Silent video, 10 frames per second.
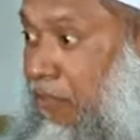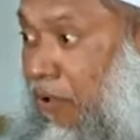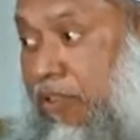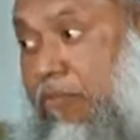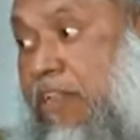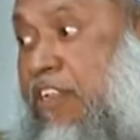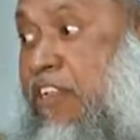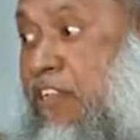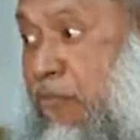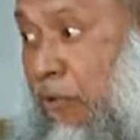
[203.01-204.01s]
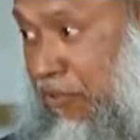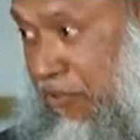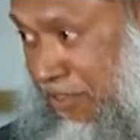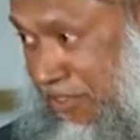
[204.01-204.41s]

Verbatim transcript: বরাত মানে কিসমত